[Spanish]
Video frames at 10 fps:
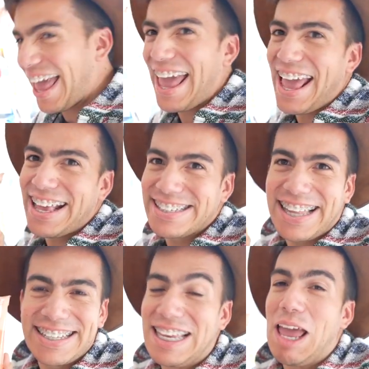
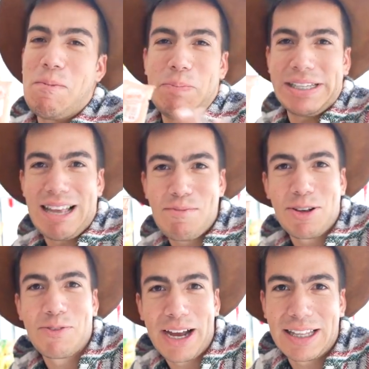Esta sí,
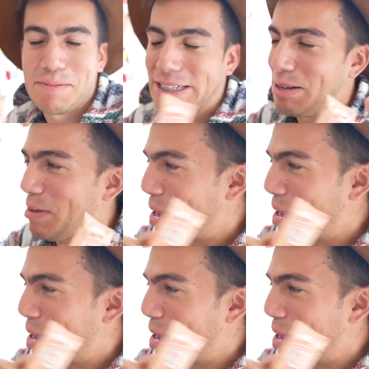empezamos fuerte, mi chap.